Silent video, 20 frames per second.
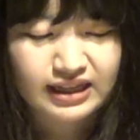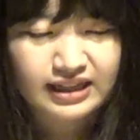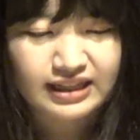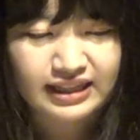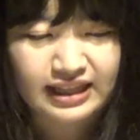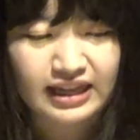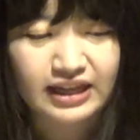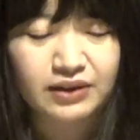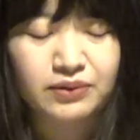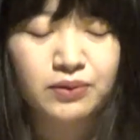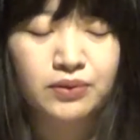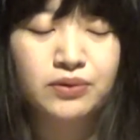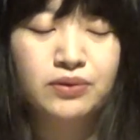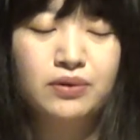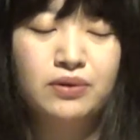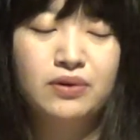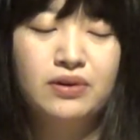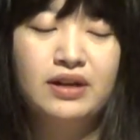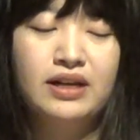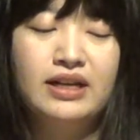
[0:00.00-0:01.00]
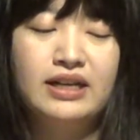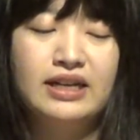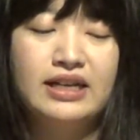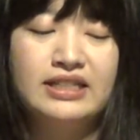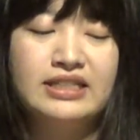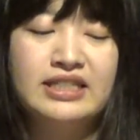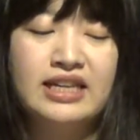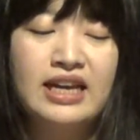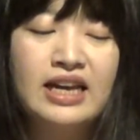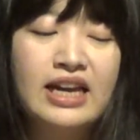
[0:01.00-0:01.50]
でこの映
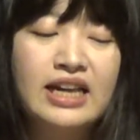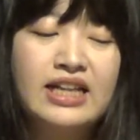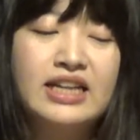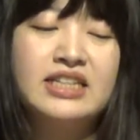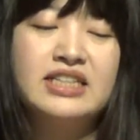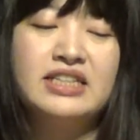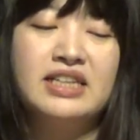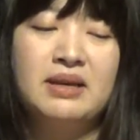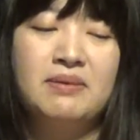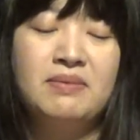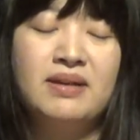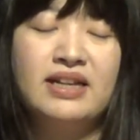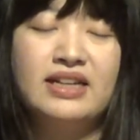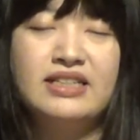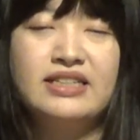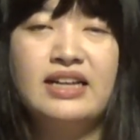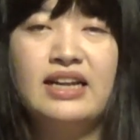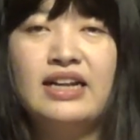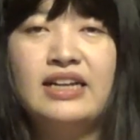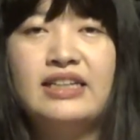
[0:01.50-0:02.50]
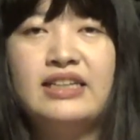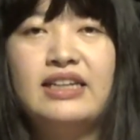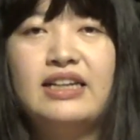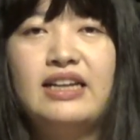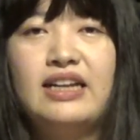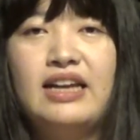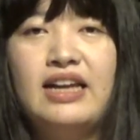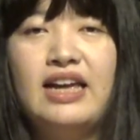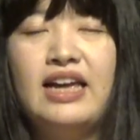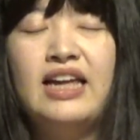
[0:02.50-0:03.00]
画ぜひですね皆さん
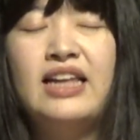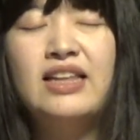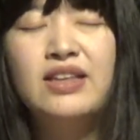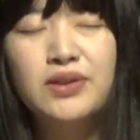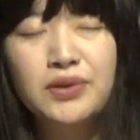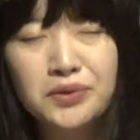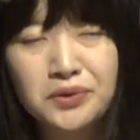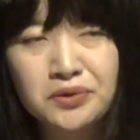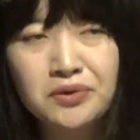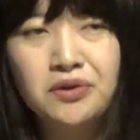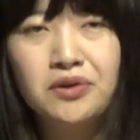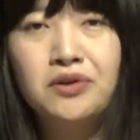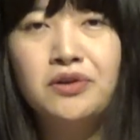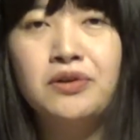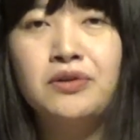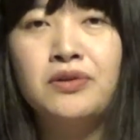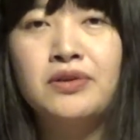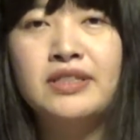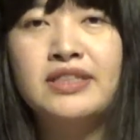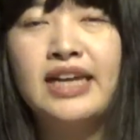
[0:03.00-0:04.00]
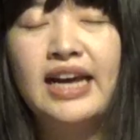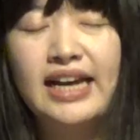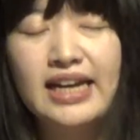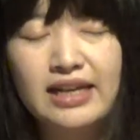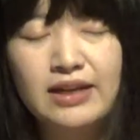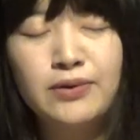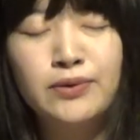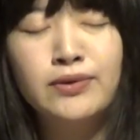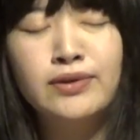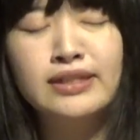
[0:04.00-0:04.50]
エンドロールの
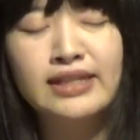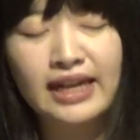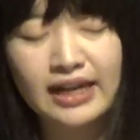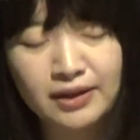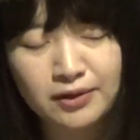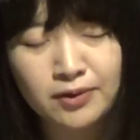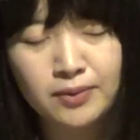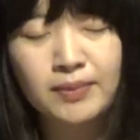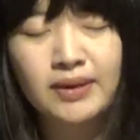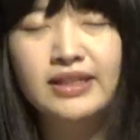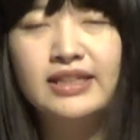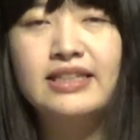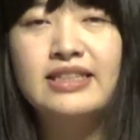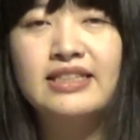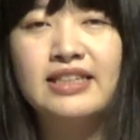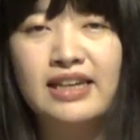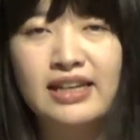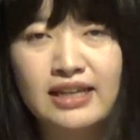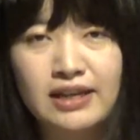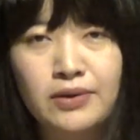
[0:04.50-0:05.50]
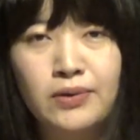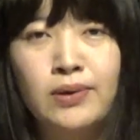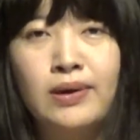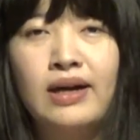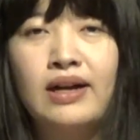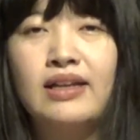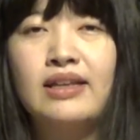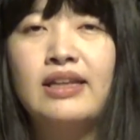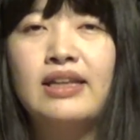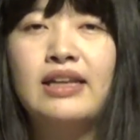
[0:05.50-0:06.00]
最後の最後までぜひご
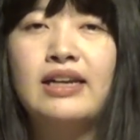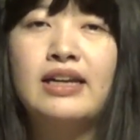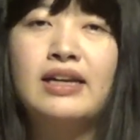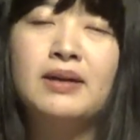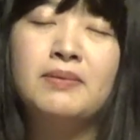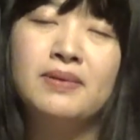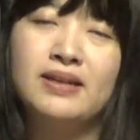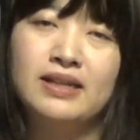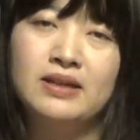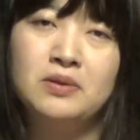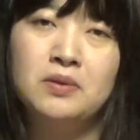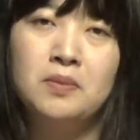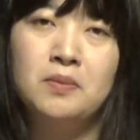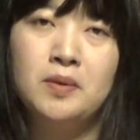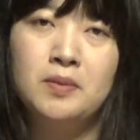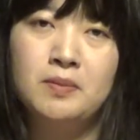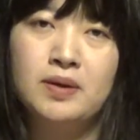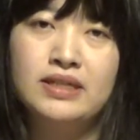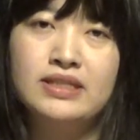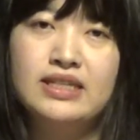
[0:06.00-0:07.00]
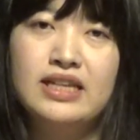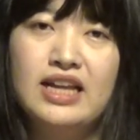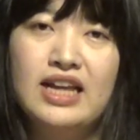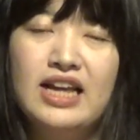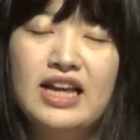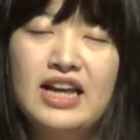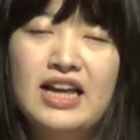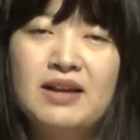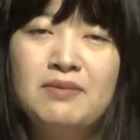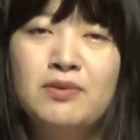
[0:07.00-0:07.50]
覧いただければなと思います
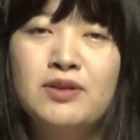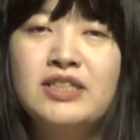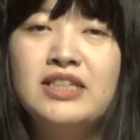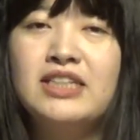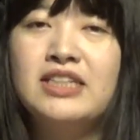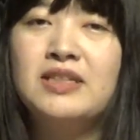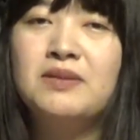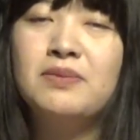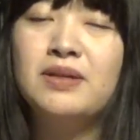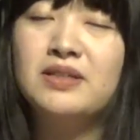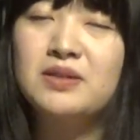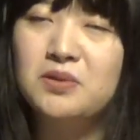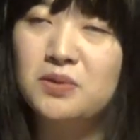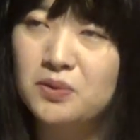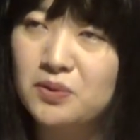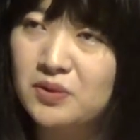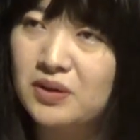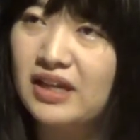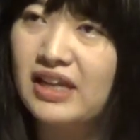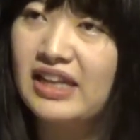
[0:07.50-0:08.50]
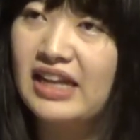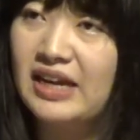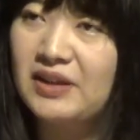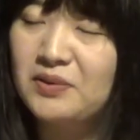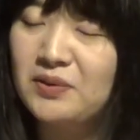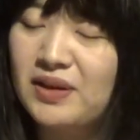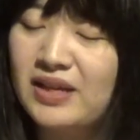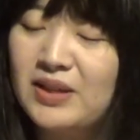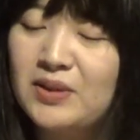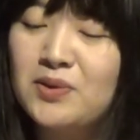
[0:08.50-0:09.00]
もしかしますとこれあ
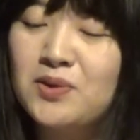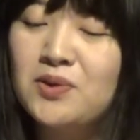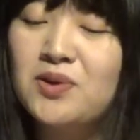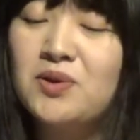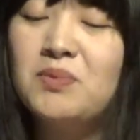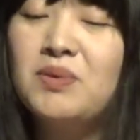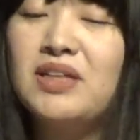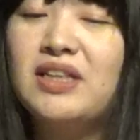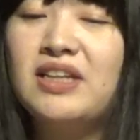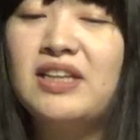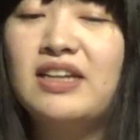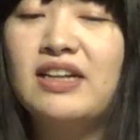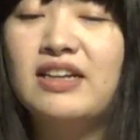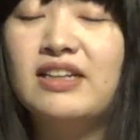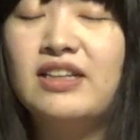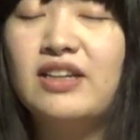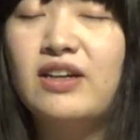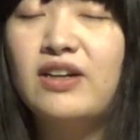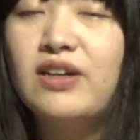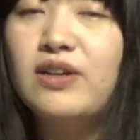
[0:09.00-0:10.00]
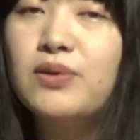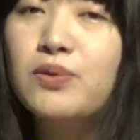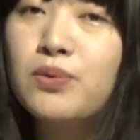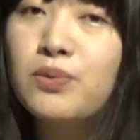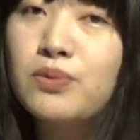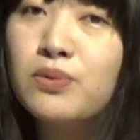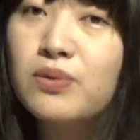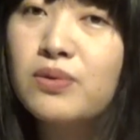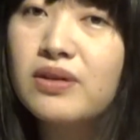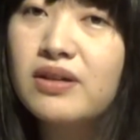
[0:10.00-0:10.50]
のエンドロール見てる中であれ
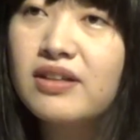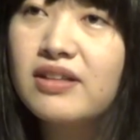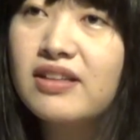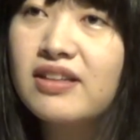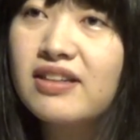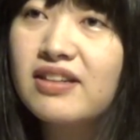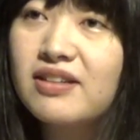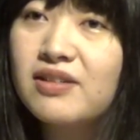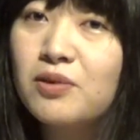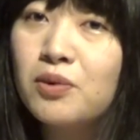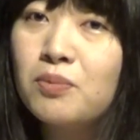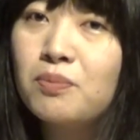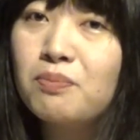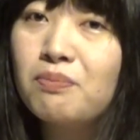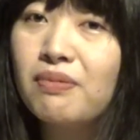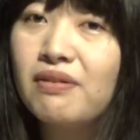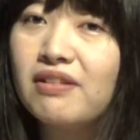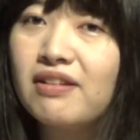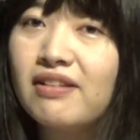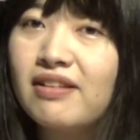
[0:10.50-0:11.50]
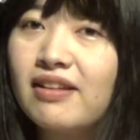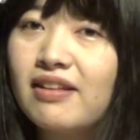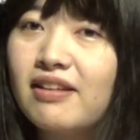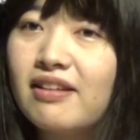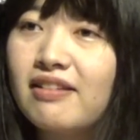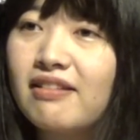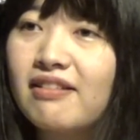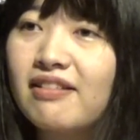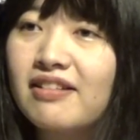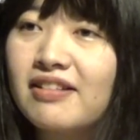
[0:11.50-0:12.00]
この方コンペに出
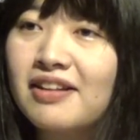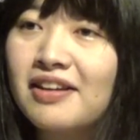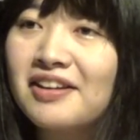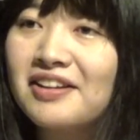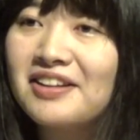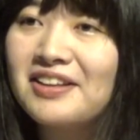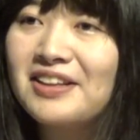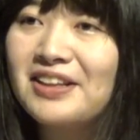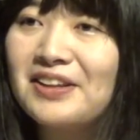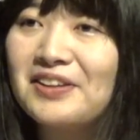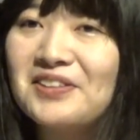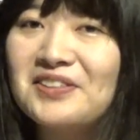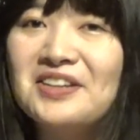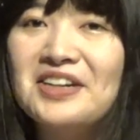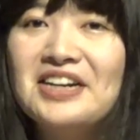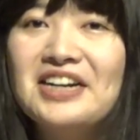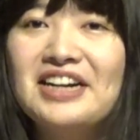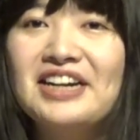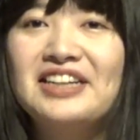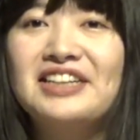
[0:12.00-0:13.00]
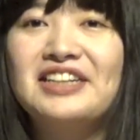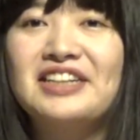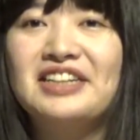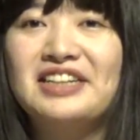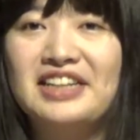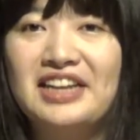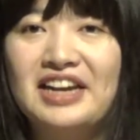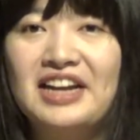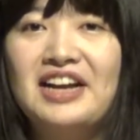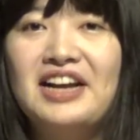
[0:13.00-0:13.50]
てたかなっていう方
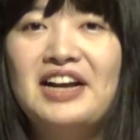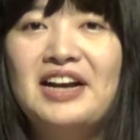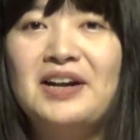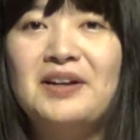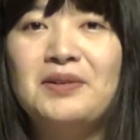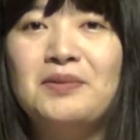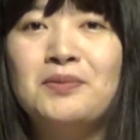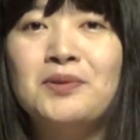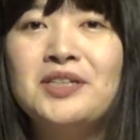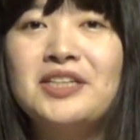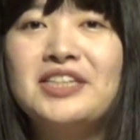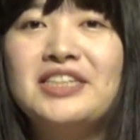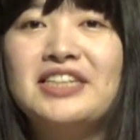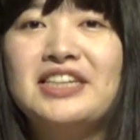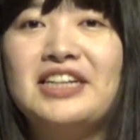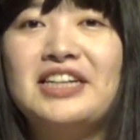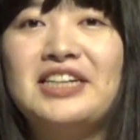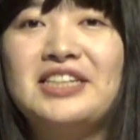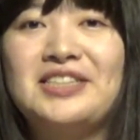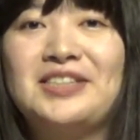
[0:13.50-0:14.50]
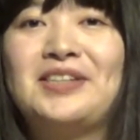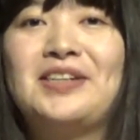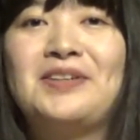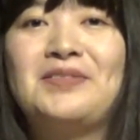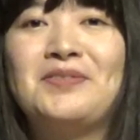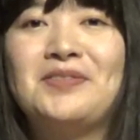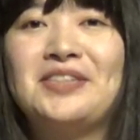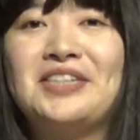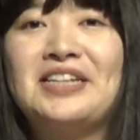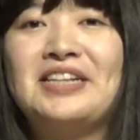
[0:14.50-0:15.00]
がねあのもしかしたらいらっしゃる
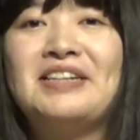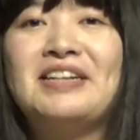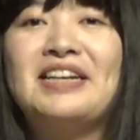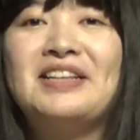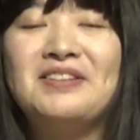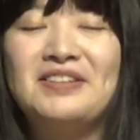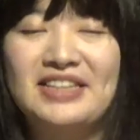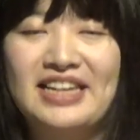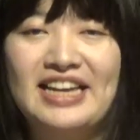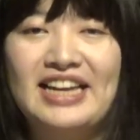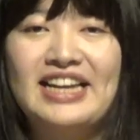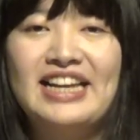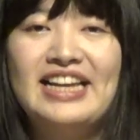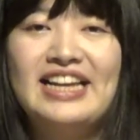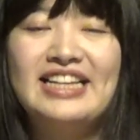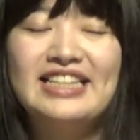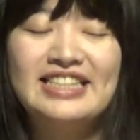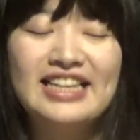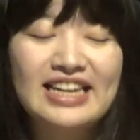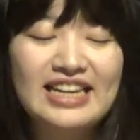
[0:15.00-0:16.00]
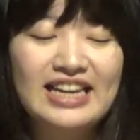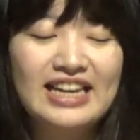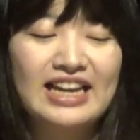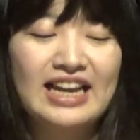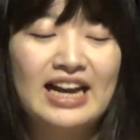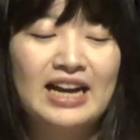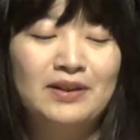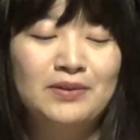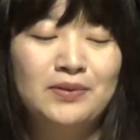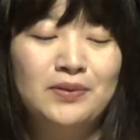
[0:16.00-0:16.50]
かもしれないのでぜ
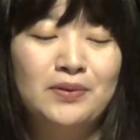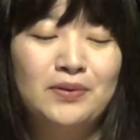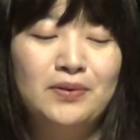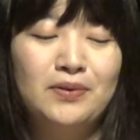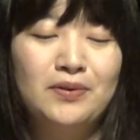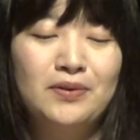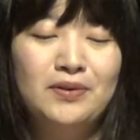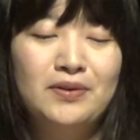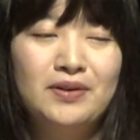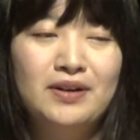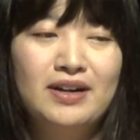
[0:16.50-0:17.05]
ひあの